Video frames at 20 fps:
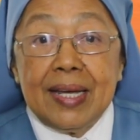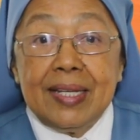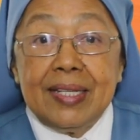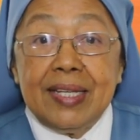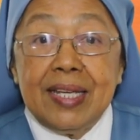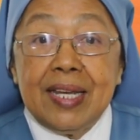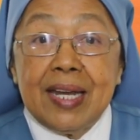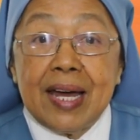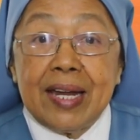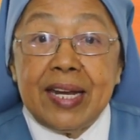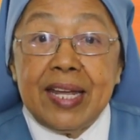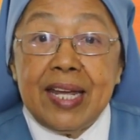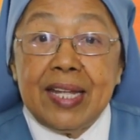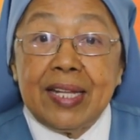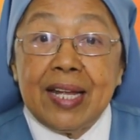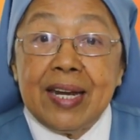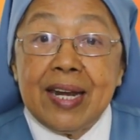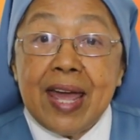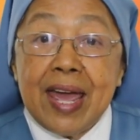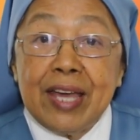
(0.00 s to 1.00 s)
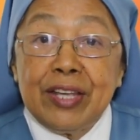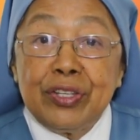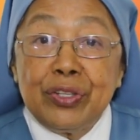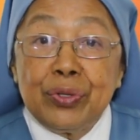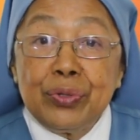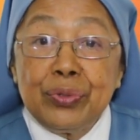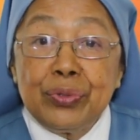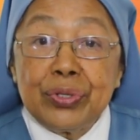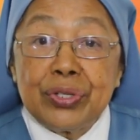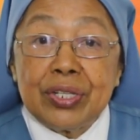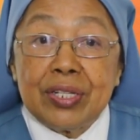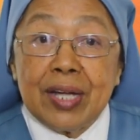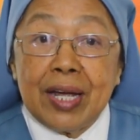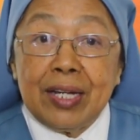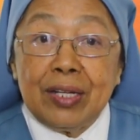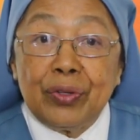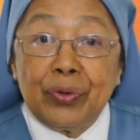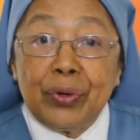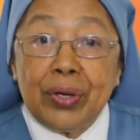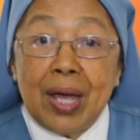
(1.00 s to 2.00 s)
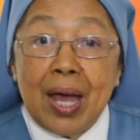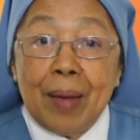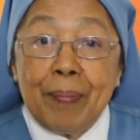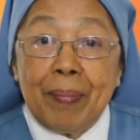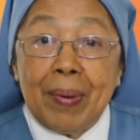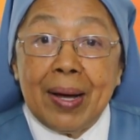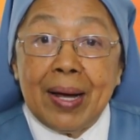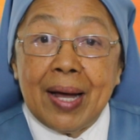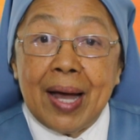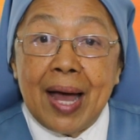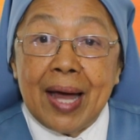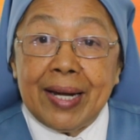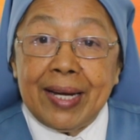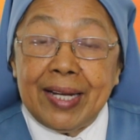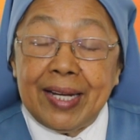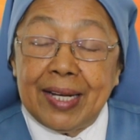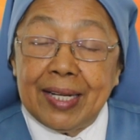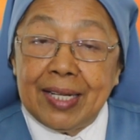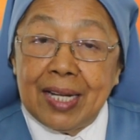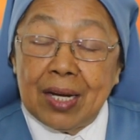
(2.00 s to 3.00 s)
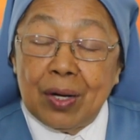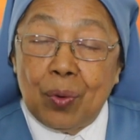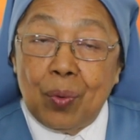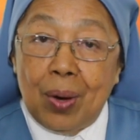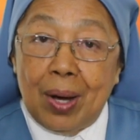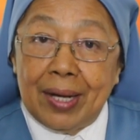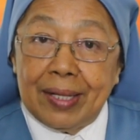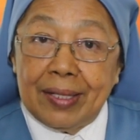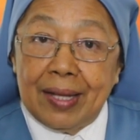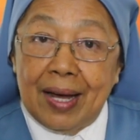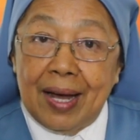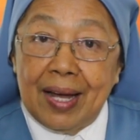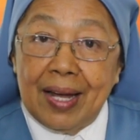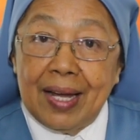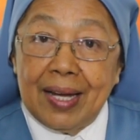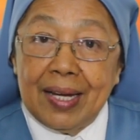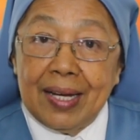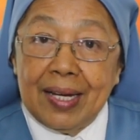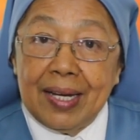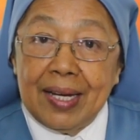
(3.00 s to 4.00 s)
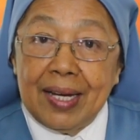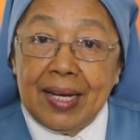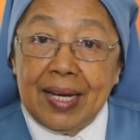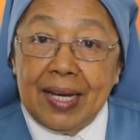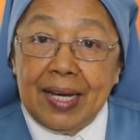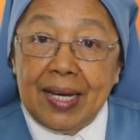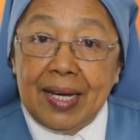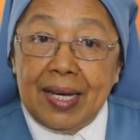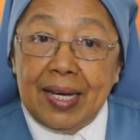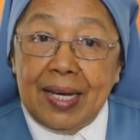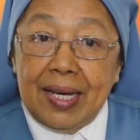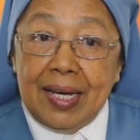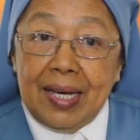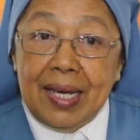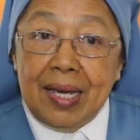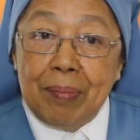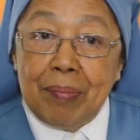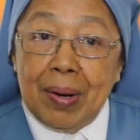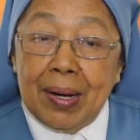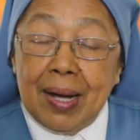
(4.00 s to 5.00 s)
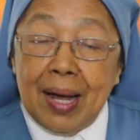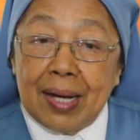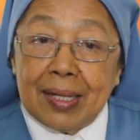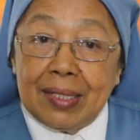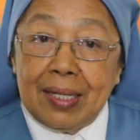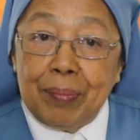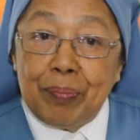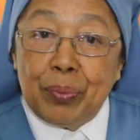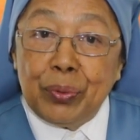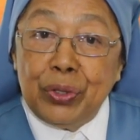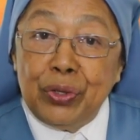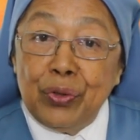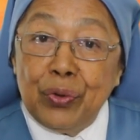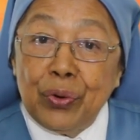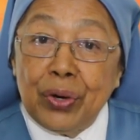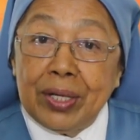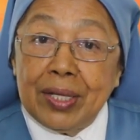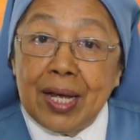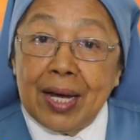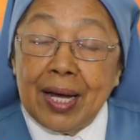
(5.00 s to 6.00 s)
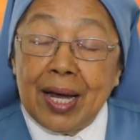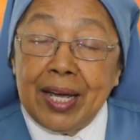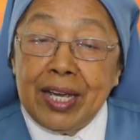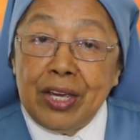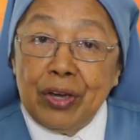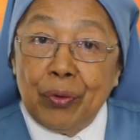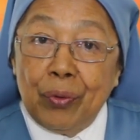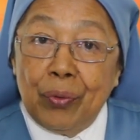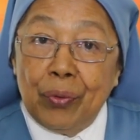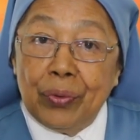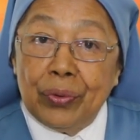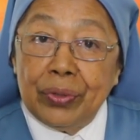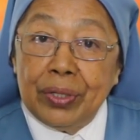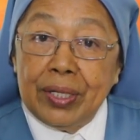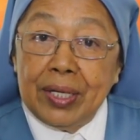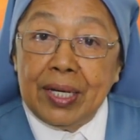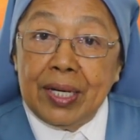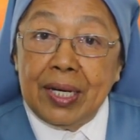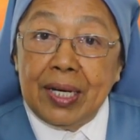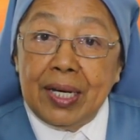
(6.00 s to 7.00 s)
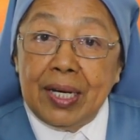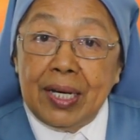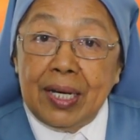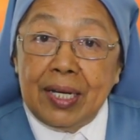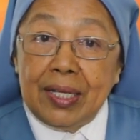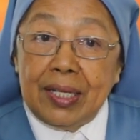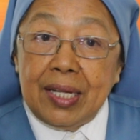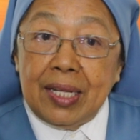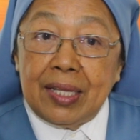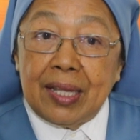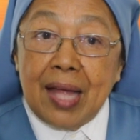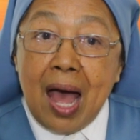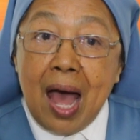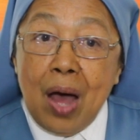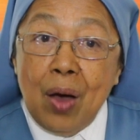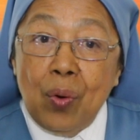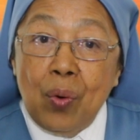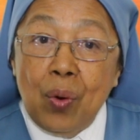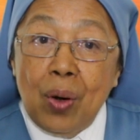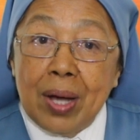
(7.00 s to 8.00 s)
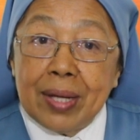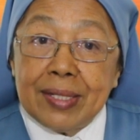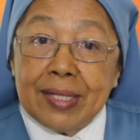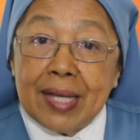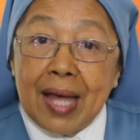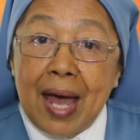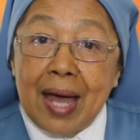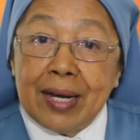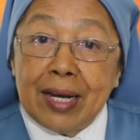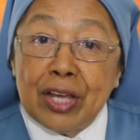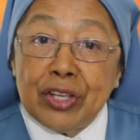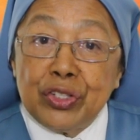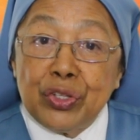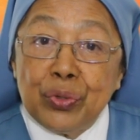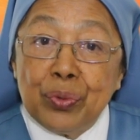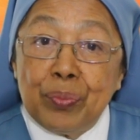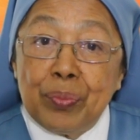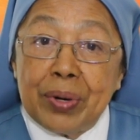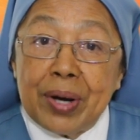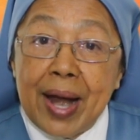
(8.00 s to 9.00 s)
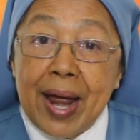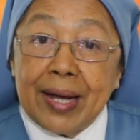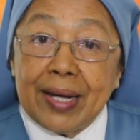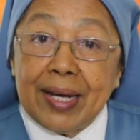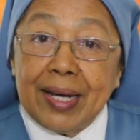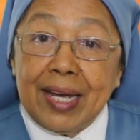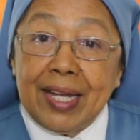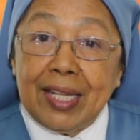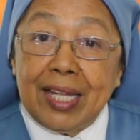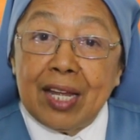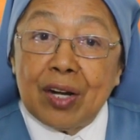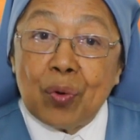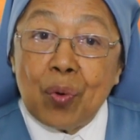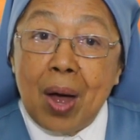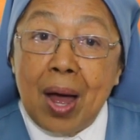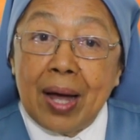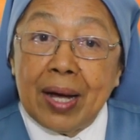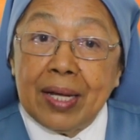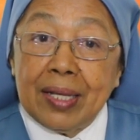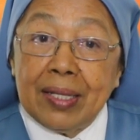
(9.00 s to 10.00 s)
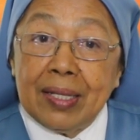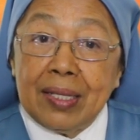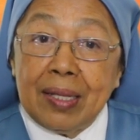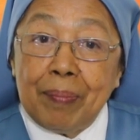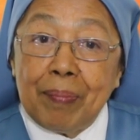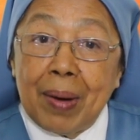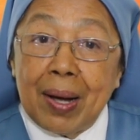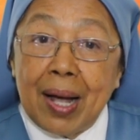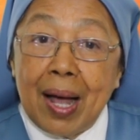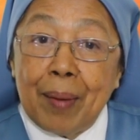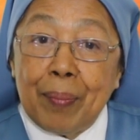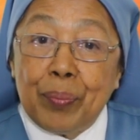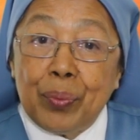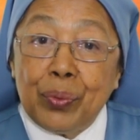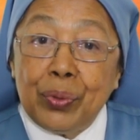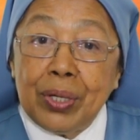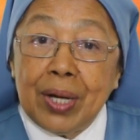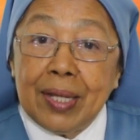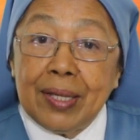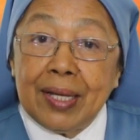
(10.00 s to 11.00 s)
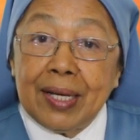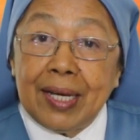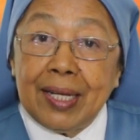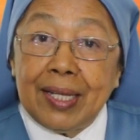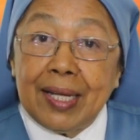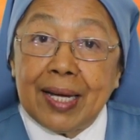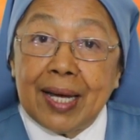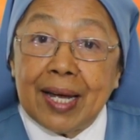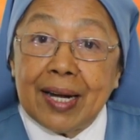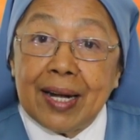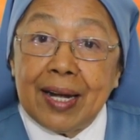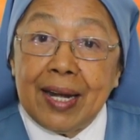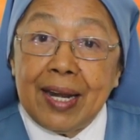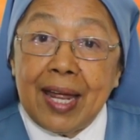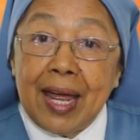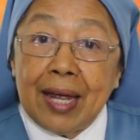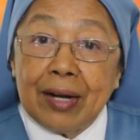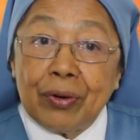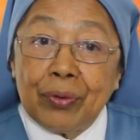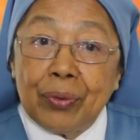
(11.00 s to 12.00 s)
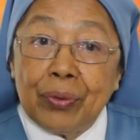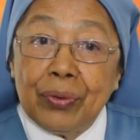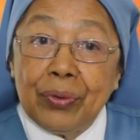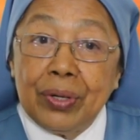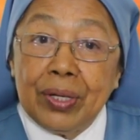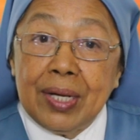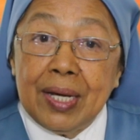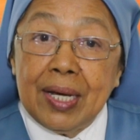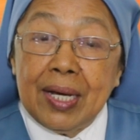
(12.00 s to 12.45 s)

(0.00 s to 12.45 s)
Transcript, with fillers: Sinarita ni Jesus daytoy apangarig kadakwada Ibagak ti pudno kada kayo, ti tao asaan asumrek iti ruangan ti pag-apunan dagiti karnero,